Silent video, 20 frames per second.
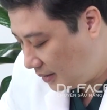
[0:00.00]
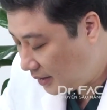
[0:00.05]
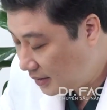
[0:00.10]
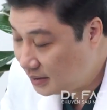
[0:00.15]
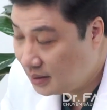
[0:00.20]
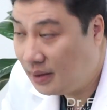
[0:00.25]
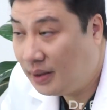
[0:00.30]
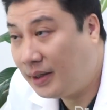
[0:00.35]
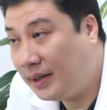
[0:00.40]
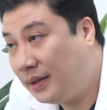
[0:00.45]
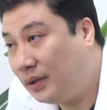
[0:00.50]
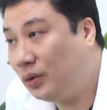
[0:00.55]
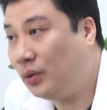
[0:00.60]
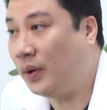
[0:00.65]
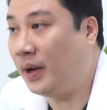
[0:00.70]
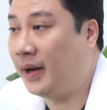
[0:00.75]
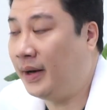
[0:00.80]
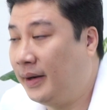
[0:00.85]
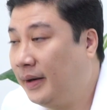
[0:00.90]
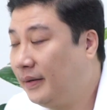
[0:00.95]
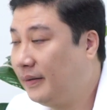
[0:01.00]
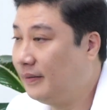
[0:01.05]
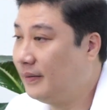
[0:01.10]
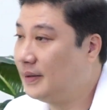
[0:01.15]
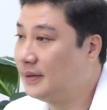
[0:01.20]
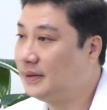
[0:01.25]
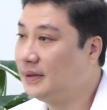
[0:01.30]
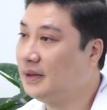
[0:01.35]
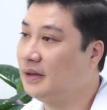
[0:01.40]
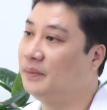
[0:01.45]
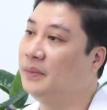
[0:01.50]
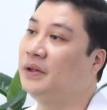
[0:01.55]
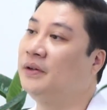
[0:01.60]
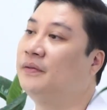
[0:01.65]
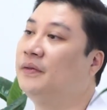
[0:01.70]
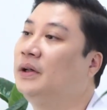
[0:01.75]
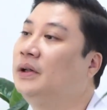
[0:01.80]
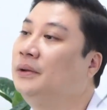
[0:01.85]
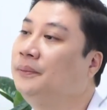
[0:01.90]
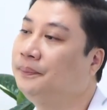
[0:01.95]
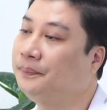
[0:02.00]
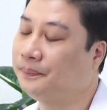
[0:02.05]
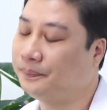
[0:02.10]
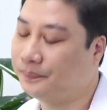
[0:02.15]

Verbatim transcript: sẽ rất là an toàn và rất là bền vững